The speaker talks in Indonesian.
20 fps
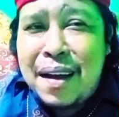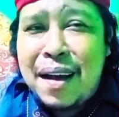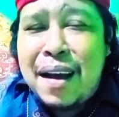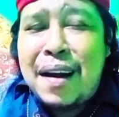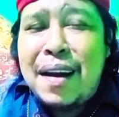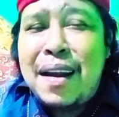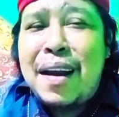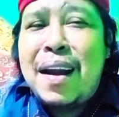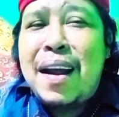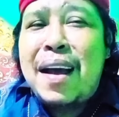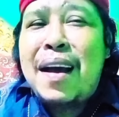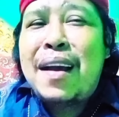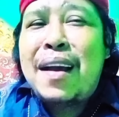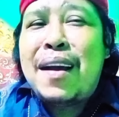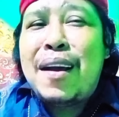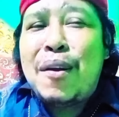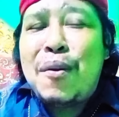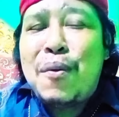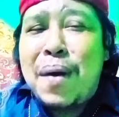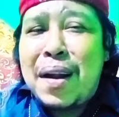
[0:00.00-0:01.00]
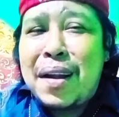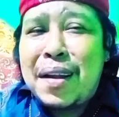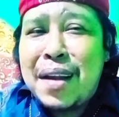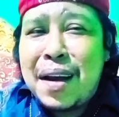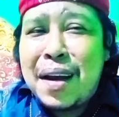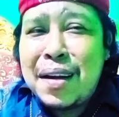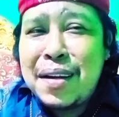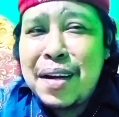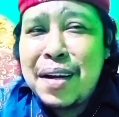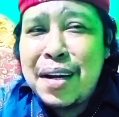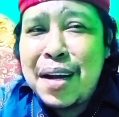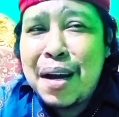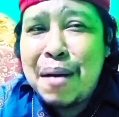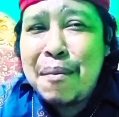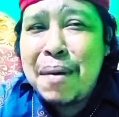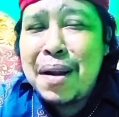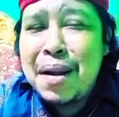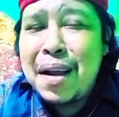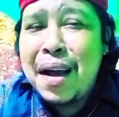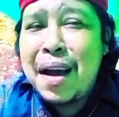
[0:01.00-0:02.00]
adalah kekuatan sinar
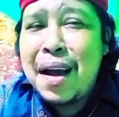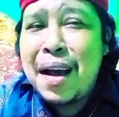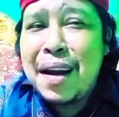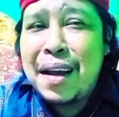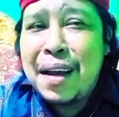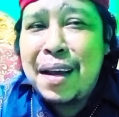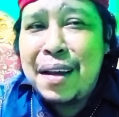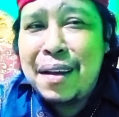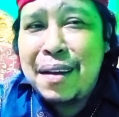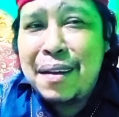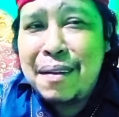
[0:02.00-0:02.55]
matahari.